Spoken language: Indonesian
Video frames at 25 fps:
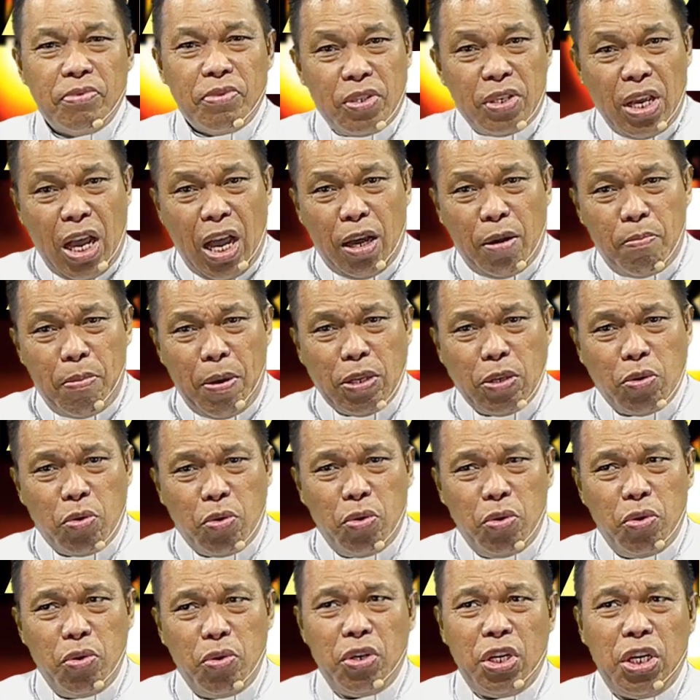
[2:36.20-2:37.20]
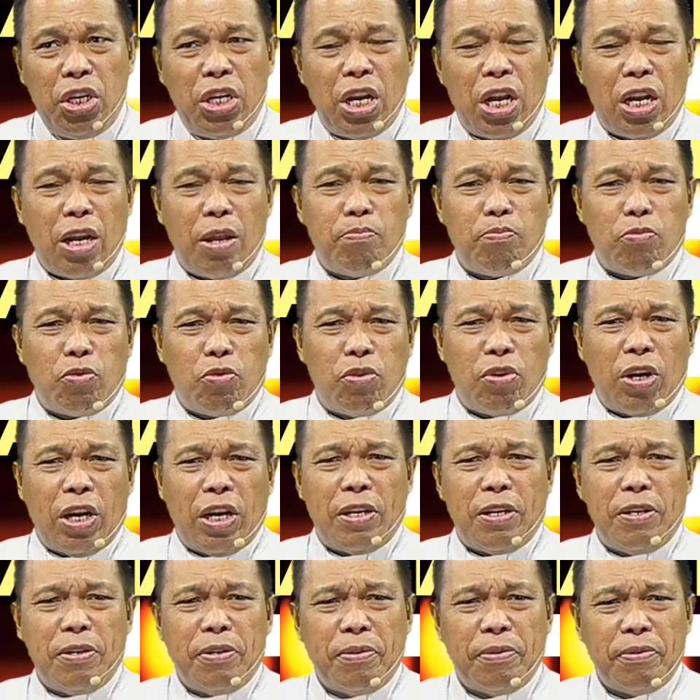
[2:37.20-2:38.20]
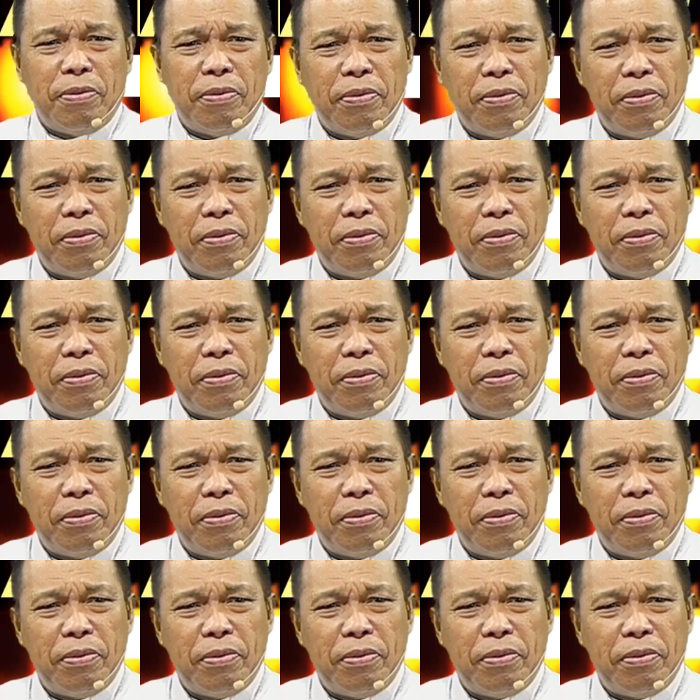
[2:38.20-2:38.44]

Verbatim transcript: Sahabatku di dalam Tuhan,